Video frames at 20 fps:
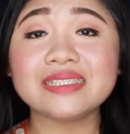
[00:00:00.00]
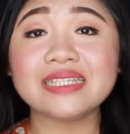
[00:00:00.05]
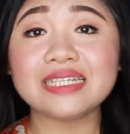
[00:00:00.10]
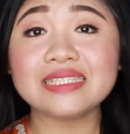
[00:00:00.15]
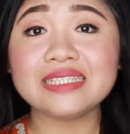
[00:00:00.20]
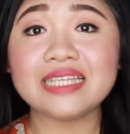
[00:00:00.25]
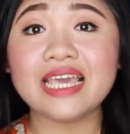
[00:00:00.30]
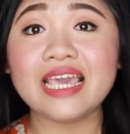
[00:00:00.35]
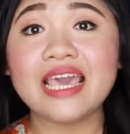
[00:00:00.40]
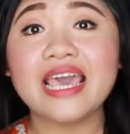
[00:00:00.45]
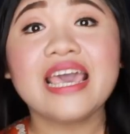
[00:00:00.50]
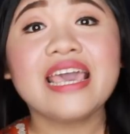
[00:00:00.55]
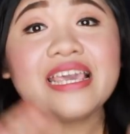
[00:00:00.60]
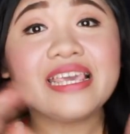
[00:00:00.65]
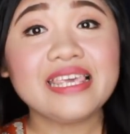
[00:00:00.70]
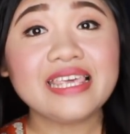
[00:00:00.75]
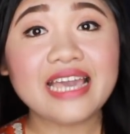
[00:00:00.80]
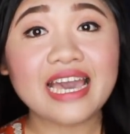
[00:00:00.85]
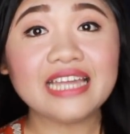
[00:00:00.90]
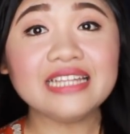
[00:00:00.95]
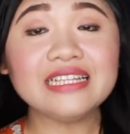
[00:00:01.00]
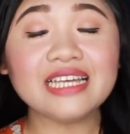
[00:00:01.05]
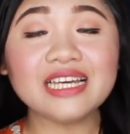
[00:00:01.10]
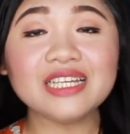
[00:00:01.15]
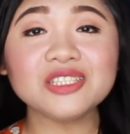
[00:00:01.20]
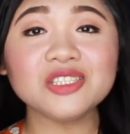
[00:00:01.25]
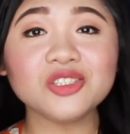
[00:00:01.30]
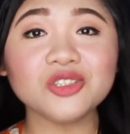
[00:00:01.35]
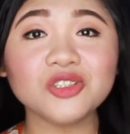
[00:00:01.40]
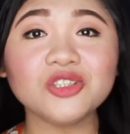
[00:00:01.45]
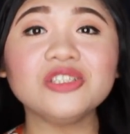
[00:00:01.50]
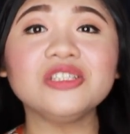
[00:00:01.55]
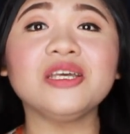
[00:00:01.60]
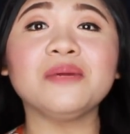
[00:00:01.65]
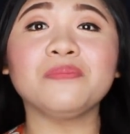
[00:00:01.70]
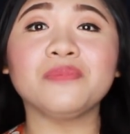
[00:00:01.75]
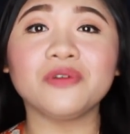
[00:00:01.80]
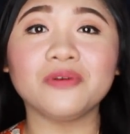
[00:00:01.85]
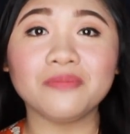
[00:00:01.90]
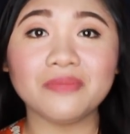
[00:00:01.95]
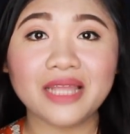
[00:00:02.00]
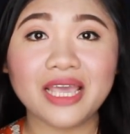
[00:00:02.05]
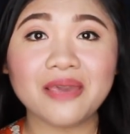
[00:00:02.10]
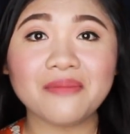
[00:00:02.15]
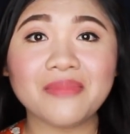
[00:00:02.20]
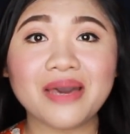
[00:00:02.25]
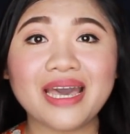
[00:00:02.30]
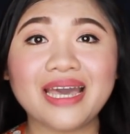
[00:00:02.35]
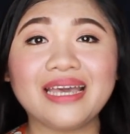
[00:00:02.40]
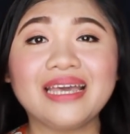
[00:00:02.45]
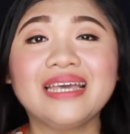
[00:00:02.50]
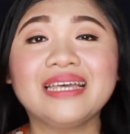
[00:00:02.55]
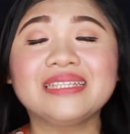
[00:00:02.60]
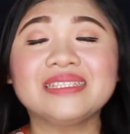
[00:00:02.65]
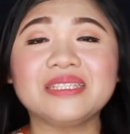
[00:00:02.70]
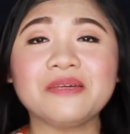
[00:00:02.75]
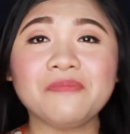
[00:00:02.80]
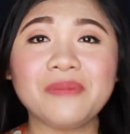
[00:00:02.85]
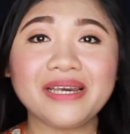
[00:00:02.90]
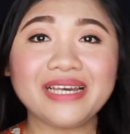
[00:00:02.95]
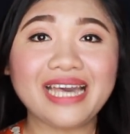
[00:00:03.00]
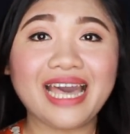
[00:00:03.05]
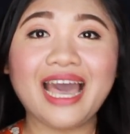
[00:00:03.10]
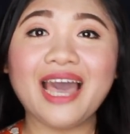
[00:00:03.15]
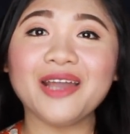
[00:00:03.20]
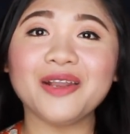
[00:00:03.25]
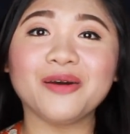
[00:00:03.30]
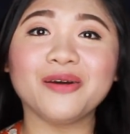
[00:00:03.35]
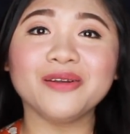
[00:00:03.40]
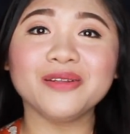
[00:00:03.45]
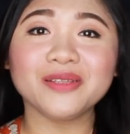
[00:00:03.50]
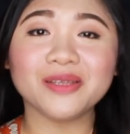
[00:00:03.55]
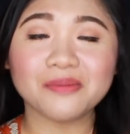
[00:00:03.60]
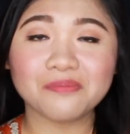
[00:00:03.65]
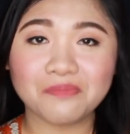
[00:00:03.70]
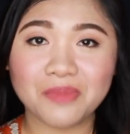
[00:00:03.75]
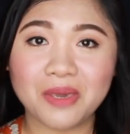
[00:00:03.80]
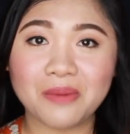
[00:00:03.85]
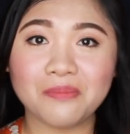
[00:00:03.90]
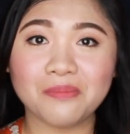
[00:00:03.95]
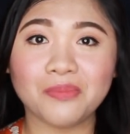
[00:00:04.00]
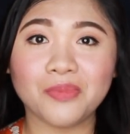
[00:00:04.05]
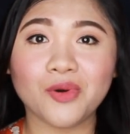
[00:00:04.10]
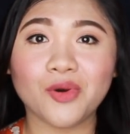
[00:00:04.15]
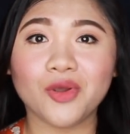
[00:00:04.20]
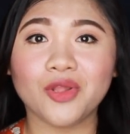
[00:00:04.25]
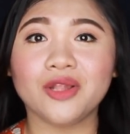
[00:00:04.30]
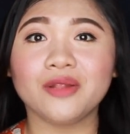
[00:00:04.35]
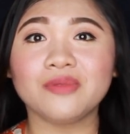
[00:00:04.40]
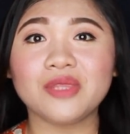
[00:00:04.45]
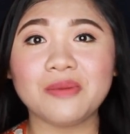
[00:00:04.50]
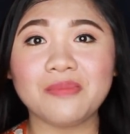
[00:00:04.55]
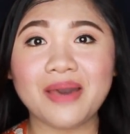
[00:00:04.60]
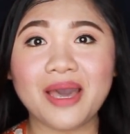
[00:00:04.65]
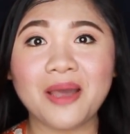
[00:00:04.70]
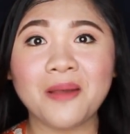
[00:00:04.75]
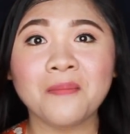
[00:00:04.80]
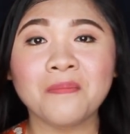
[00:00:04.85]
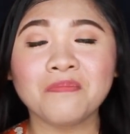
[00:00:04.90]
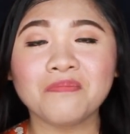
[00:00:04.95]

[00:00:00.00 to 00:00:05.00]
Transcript: Kasi yan ang sunod na problema sa pagkakaroon ng pimple, ba diba?